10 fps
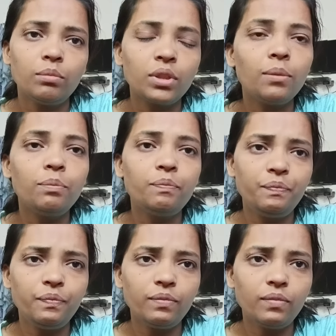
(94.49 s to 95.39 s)
मतलब
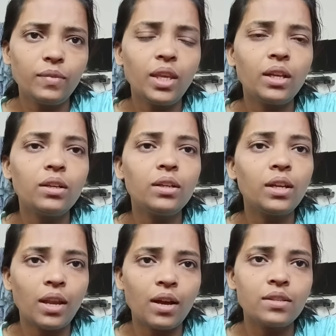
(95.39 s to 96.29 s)
एक
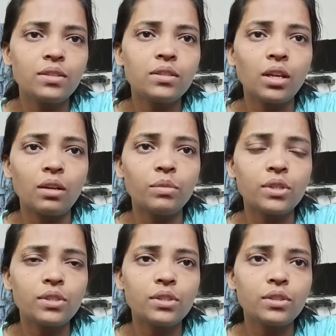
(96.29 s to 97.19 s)
गिलास थर्मस